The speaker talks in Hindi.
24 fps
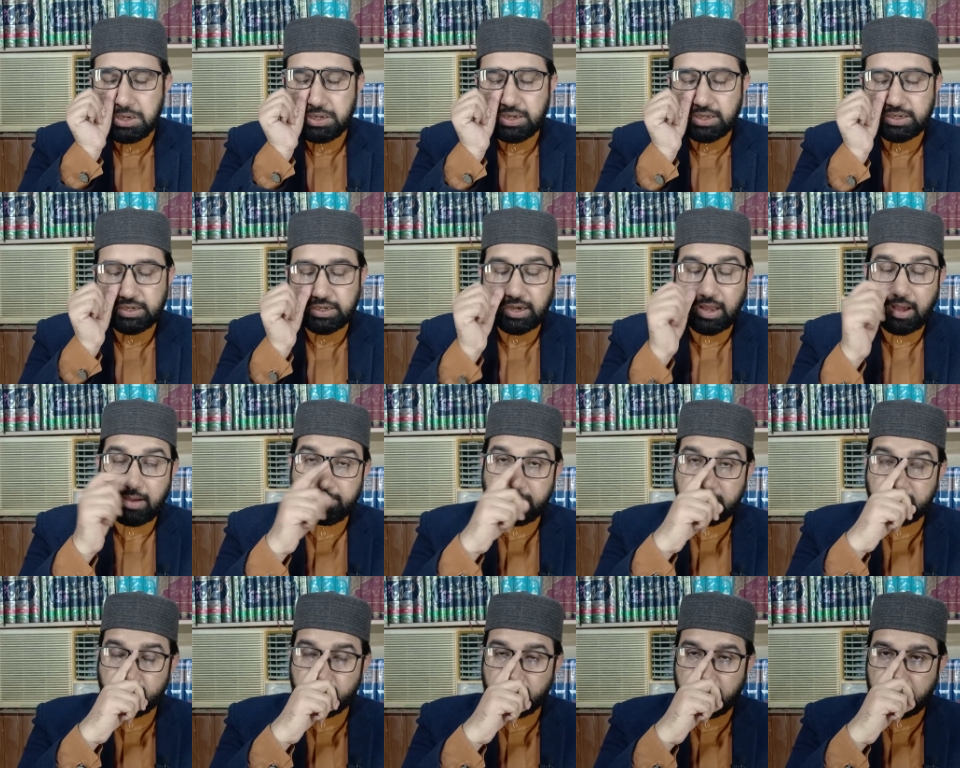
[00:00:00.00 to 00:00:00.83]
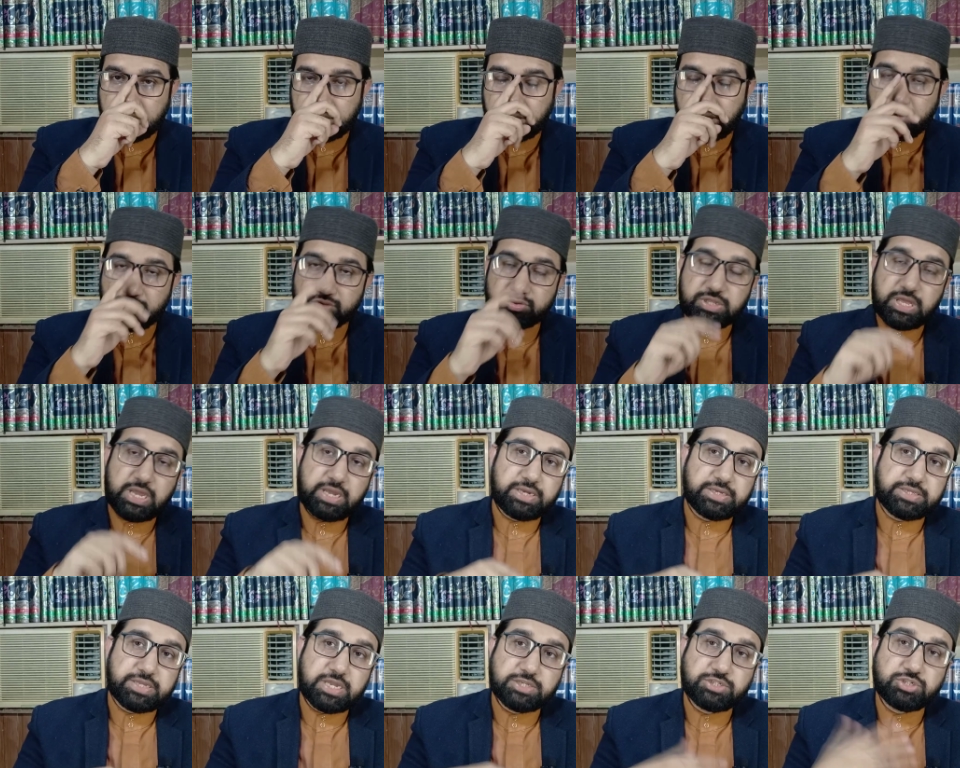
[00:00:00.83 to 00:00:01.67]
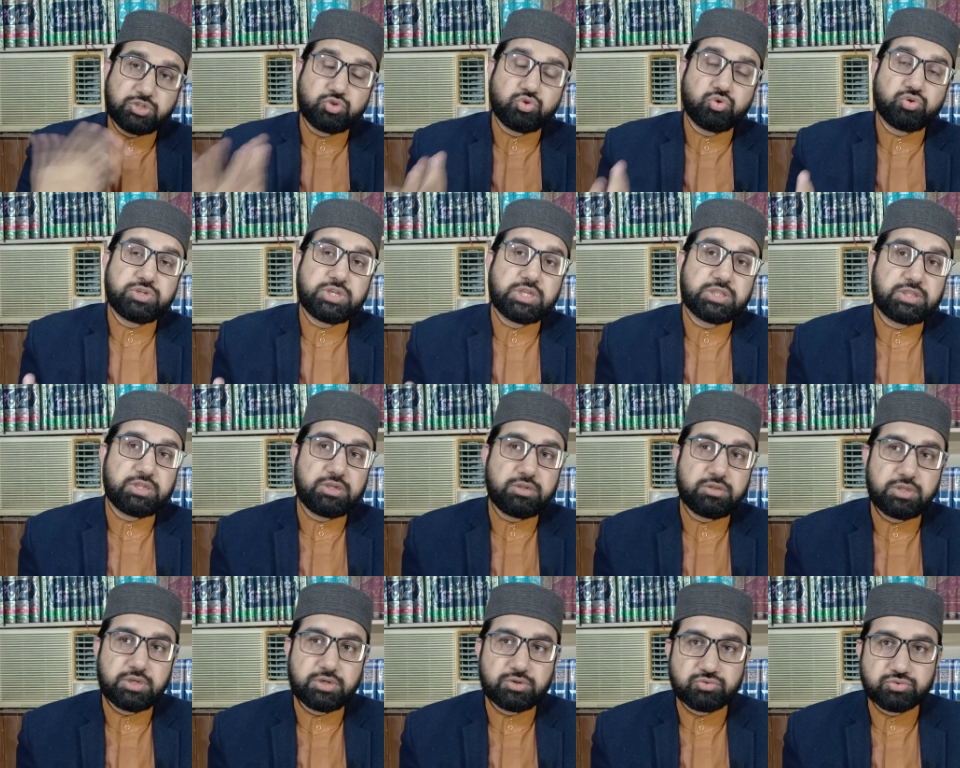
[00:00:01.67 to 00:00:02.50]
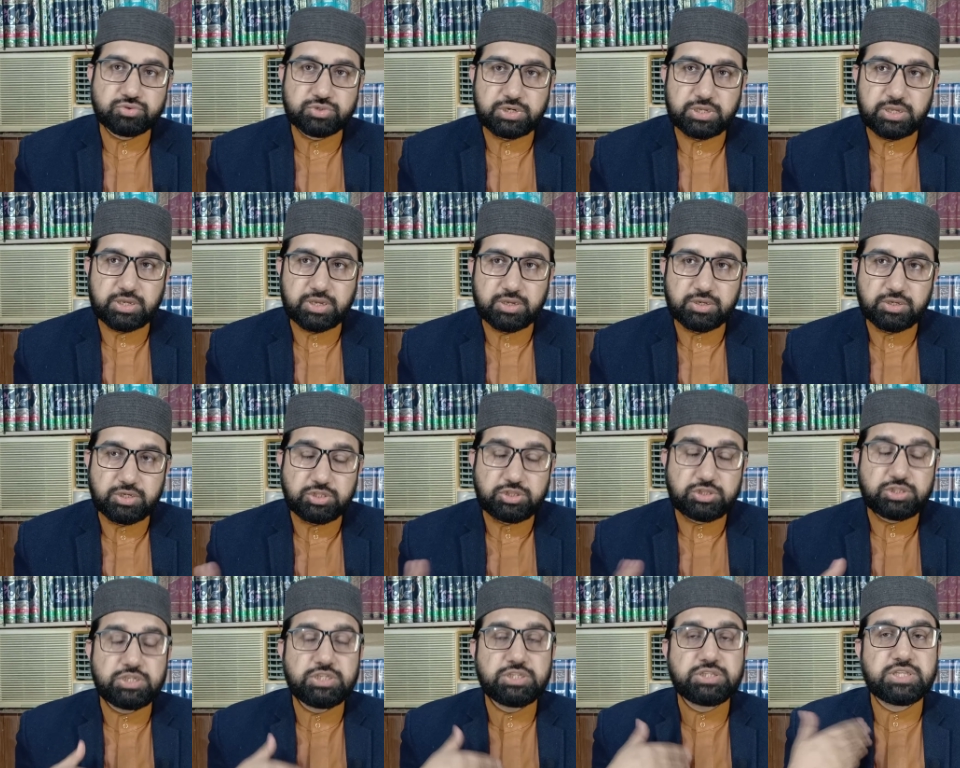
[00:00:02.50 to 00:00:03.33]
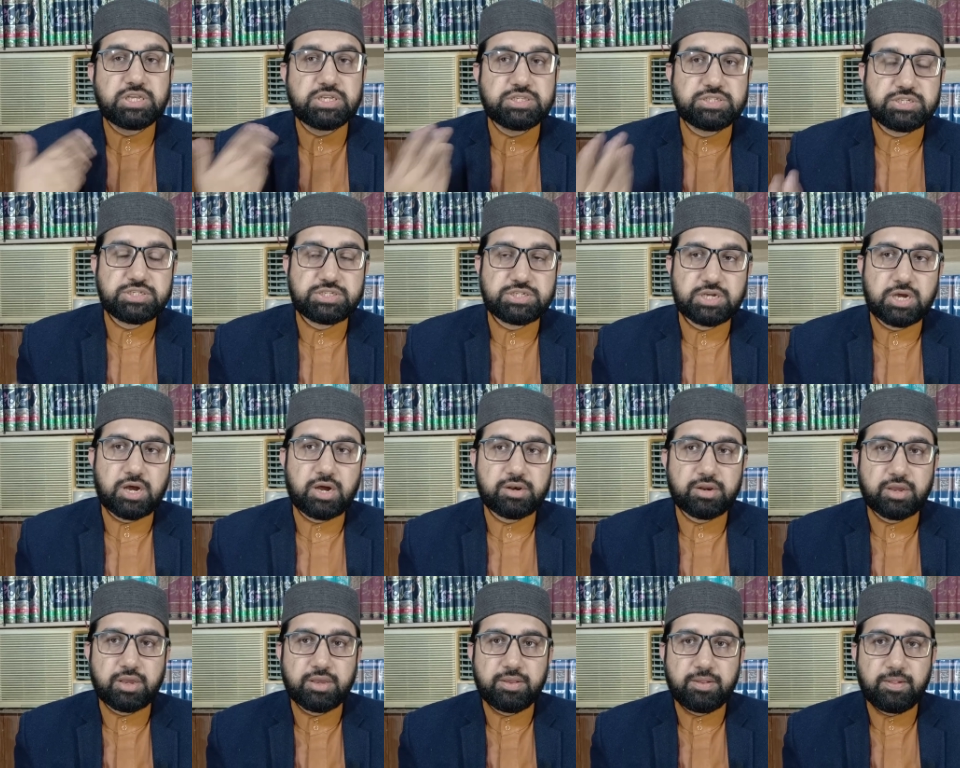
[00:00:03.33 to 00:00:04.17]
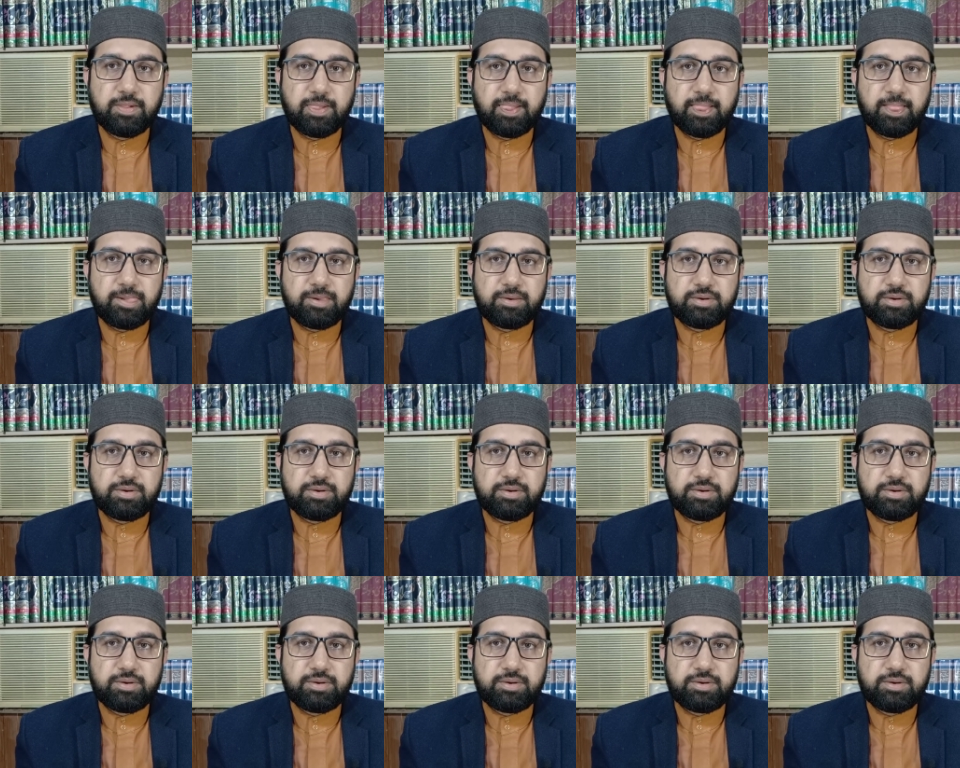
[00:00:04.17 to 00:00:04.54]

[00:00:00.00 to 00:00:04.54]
लेकिन हमें यूँ लग रहा होता है कि जैसे दो या तीन दिन गुजरे हैं इतनी तेज़ी से आ रहा है